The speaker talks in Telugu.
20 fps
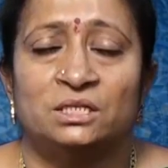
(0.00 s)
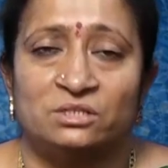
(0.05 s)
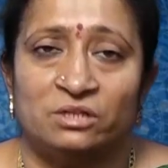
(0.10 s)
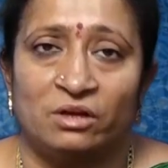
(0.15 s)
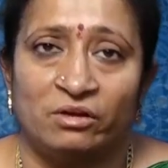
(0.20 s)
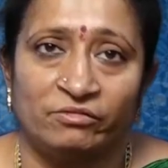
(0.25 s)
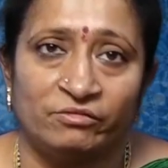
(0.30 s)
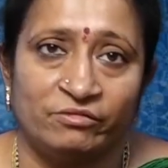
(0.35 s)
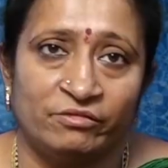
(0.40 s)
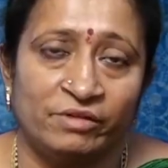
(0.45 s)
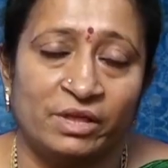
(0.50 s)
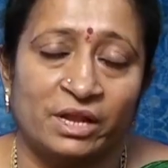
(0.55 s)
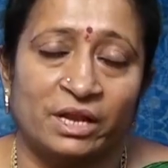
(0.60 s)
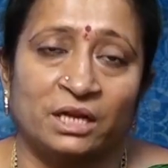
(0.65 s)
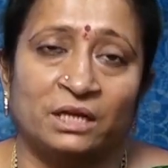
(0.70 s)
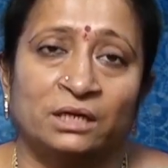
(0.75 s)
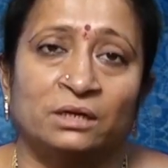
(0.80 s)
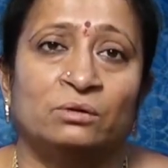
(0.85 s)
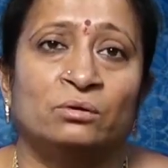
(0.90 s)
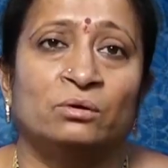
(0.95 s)
సాఫ్ట్వేర్
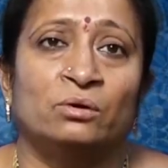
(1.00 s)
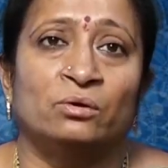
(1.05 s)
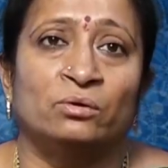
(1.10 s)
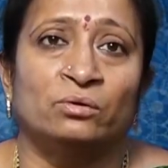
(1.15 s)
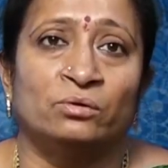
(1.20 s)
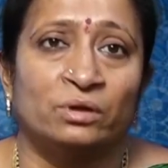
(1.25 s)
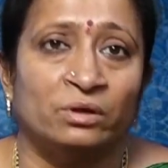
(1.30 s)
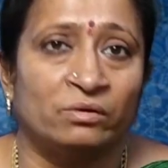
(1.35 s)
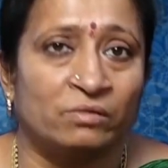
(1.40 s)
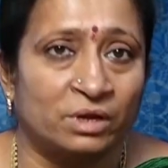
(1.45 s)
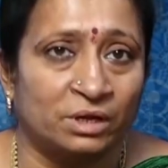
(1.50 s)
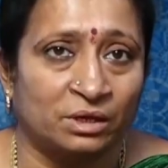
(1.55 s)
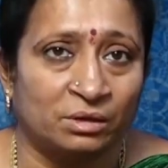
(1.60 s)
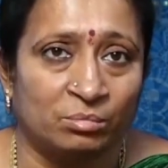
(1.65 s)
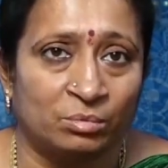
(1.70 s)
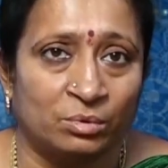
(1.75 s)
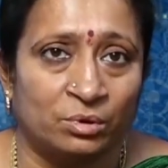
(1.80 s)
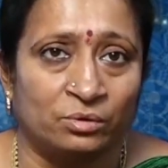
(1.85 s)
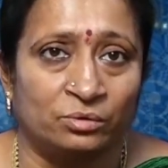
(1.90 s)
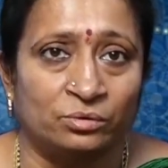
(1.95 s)
రంగంలో ఉన్నవారికి
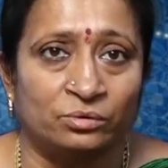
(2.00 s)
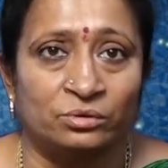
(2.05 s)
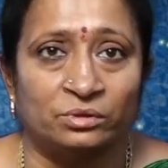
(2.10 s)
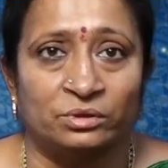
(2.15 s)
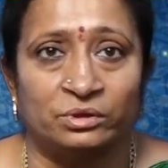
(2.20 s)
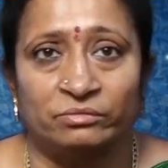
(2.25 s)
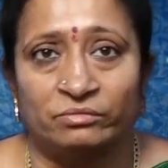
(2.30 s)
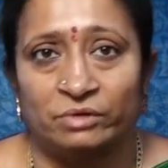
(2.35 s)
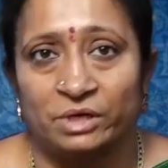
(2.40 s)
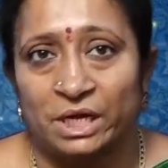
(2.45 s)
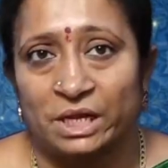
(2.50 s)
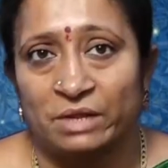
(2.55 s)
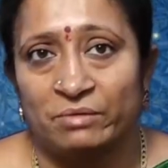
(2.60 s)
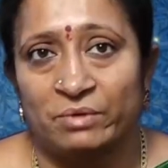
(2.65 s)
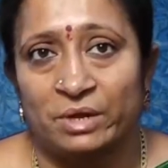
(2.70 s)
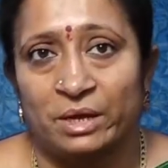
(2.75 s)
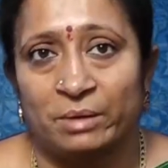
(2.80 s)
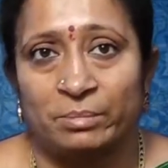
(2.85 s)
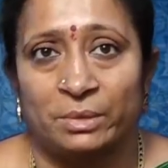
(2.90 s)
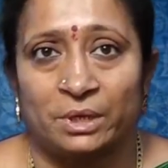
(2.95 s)
బాగుంటుంది వడ్డీ
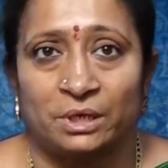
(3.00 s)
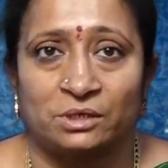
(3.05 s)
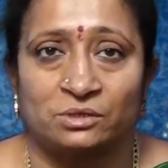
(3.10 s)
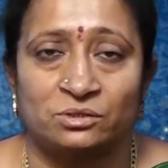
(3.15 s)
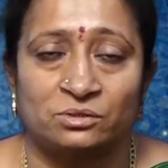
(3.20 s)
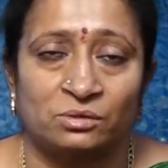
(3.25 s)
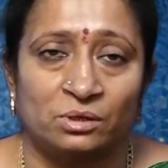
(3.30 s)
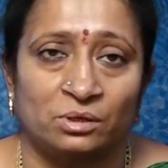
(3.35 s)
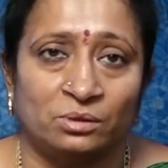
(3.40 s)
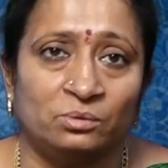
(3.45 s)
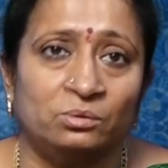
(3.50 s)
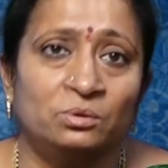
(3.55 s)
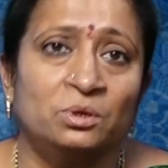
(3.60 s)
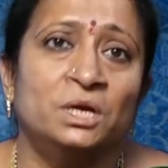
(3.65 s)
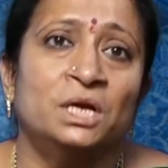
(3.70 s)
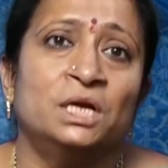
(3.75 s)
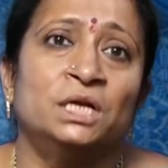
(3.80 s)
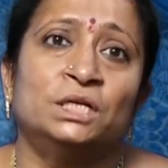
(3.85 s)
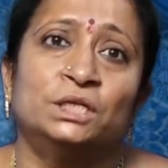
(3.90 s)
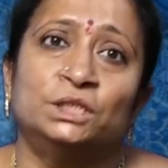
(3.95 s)
వ్యాపారస్తులకు
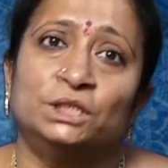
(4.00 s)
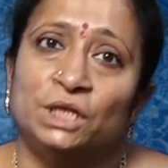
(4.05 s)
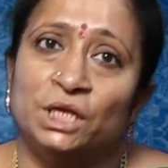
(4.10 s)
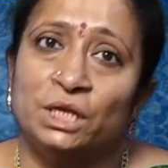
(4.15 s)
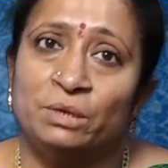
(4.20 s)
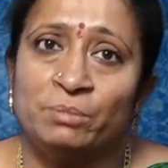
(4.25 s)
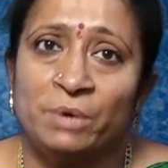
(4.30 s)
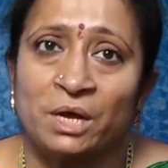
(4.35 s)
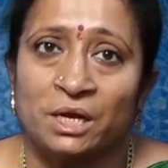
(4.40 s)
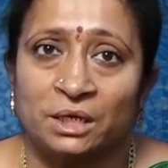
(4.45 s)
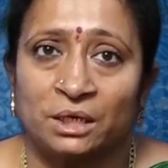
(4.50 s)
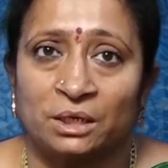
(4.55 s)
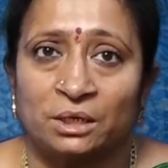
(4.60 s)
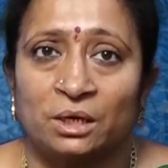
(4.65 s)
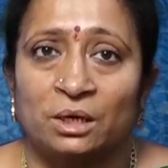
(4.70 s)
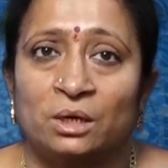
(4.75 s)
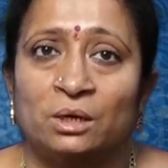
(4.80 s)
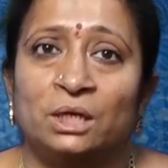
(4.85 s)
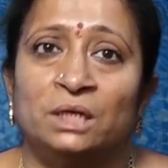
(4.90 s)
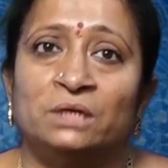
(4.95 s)
షేర్
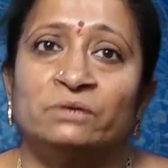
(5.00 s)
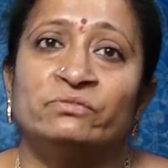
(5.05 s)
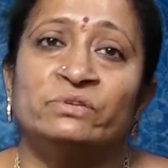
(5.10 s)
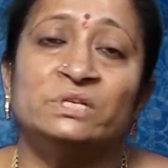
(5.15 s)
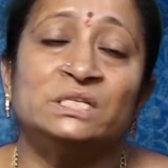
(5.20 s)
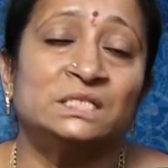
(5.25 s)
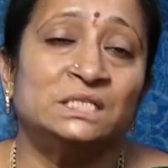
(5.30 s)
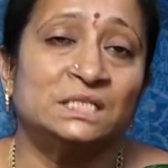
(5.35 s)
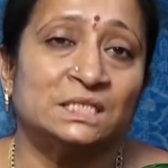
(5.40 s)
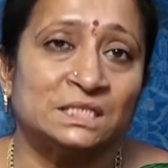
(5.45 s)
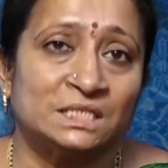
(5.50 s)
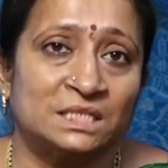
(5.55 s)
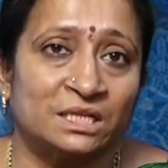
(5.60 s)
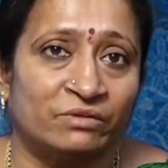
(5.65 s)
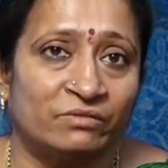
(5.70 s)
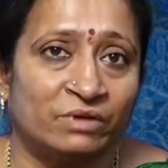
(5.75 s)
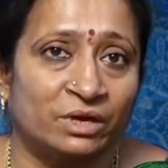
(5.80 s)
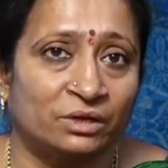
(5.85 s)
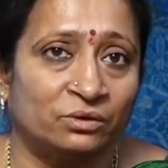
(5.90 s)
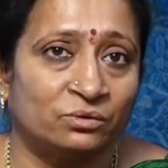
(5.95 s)
మార్కెట్లలో ఇన్వెస్ట్ చేసే
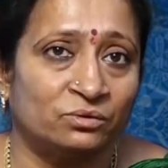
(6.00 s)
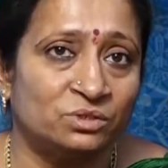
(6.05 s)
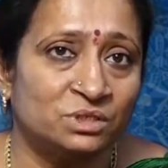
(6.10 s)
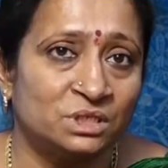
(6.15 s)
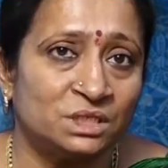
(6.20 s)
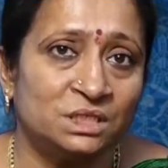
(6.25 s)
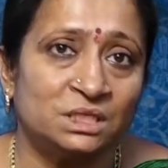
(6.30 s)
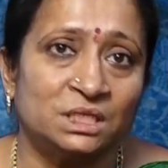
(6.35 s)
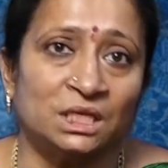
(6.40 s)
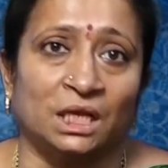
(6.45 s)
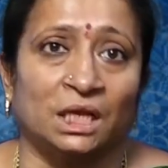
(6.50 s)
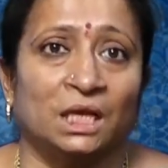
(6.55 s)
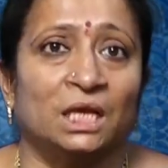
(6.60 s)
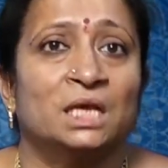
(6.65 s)
వారికి వచ్చేసి